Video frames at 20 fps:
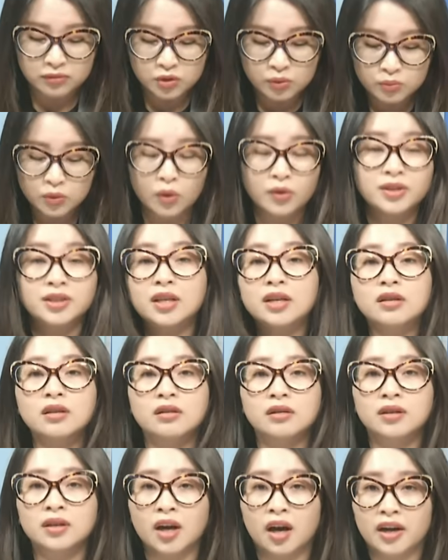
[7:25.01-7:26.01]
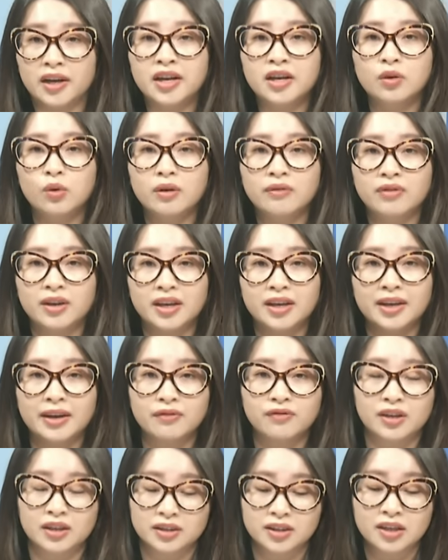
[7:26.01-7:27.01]
chúng tôi xin được gửi đến quý vị cái
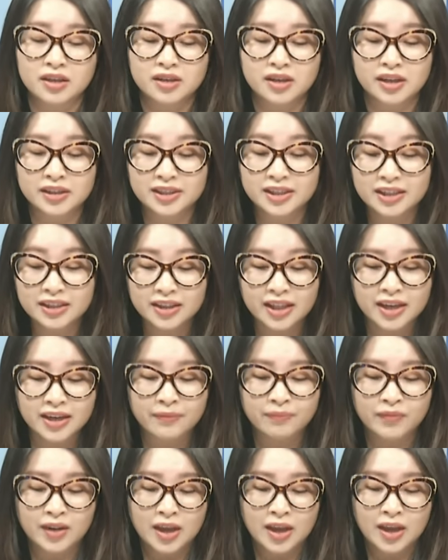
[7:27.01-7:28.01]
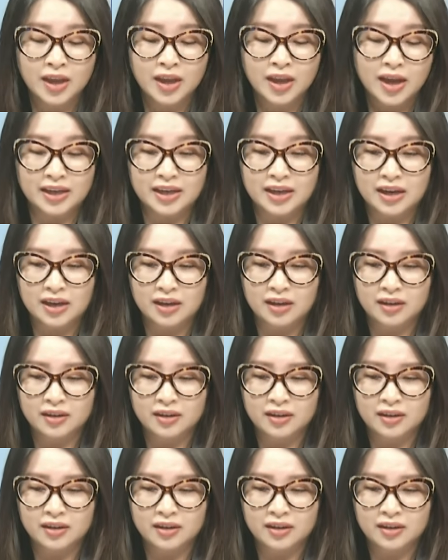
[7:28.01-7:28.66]
phần tin à, chi tiết thì à,